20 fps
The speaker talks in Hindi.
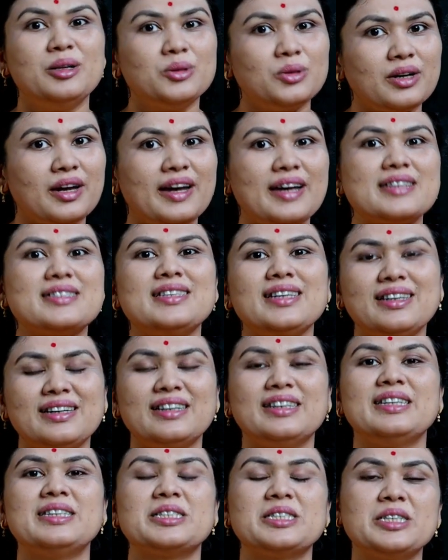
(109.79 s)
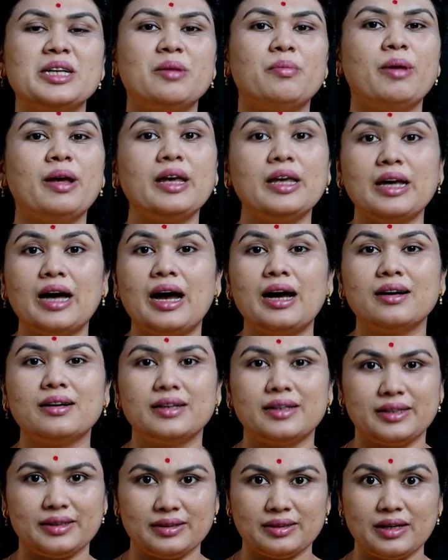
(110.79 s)
तो ऐसी कंडीशन में क्या
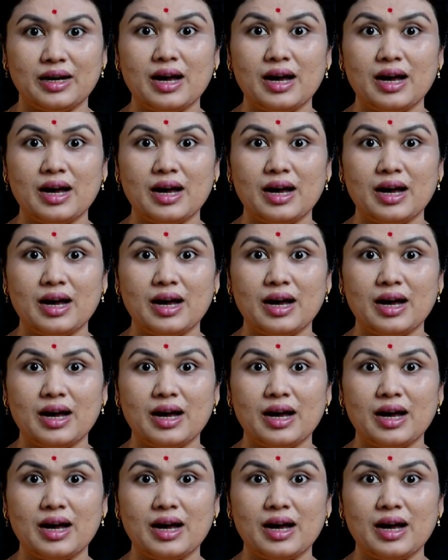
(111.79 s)
करें